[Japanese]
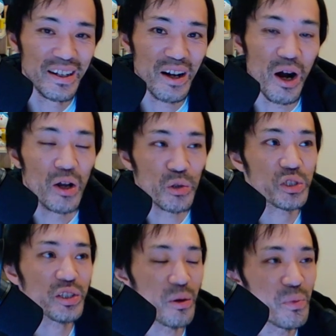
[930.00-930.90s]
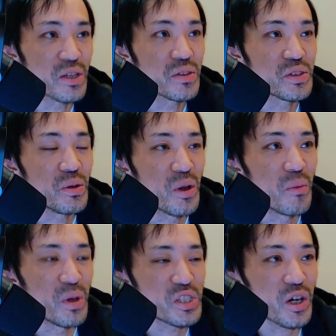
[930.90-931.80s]
あ吉谷さんめ
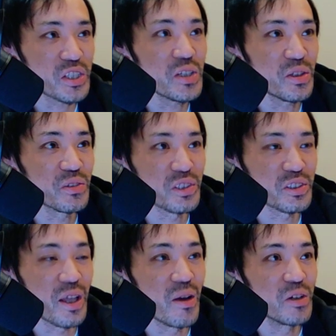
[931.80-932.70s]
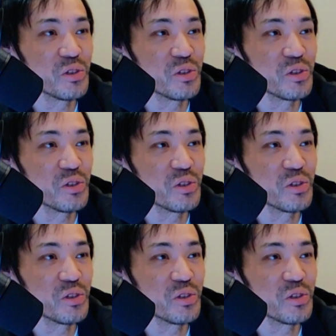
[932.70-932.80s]
めっちゃ稼いでるんですね